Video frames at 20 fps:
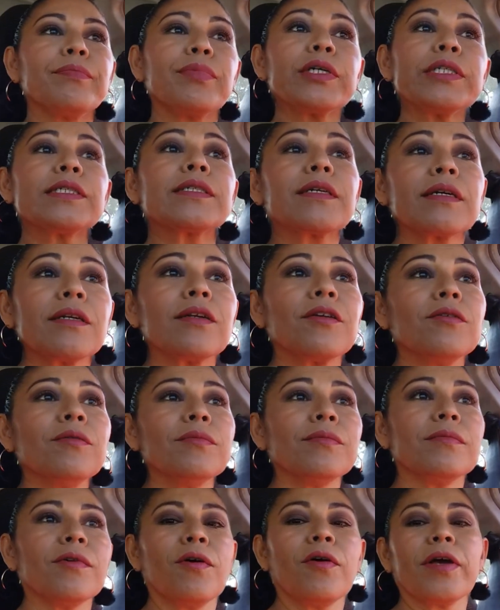pues que no,
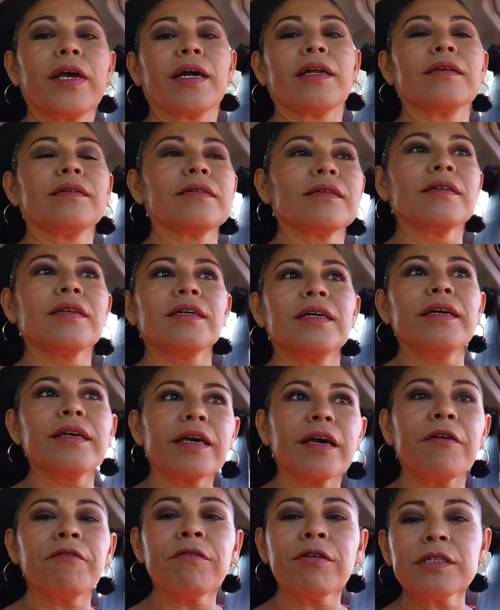oigan,
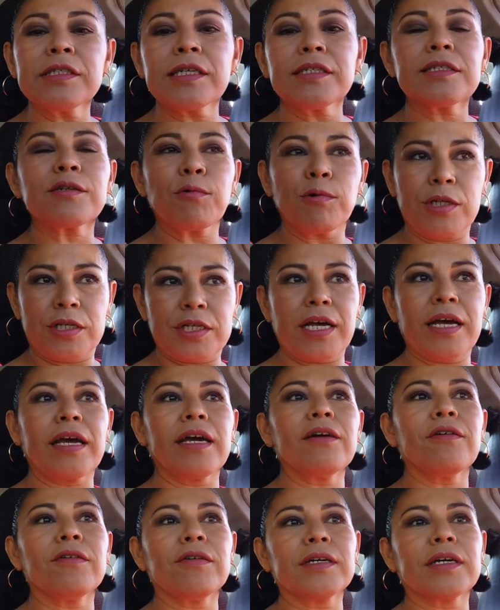qué voz escucha,
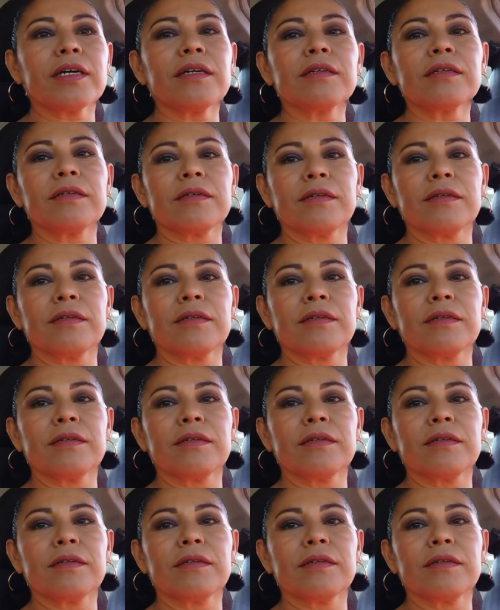¿eh? Oigan.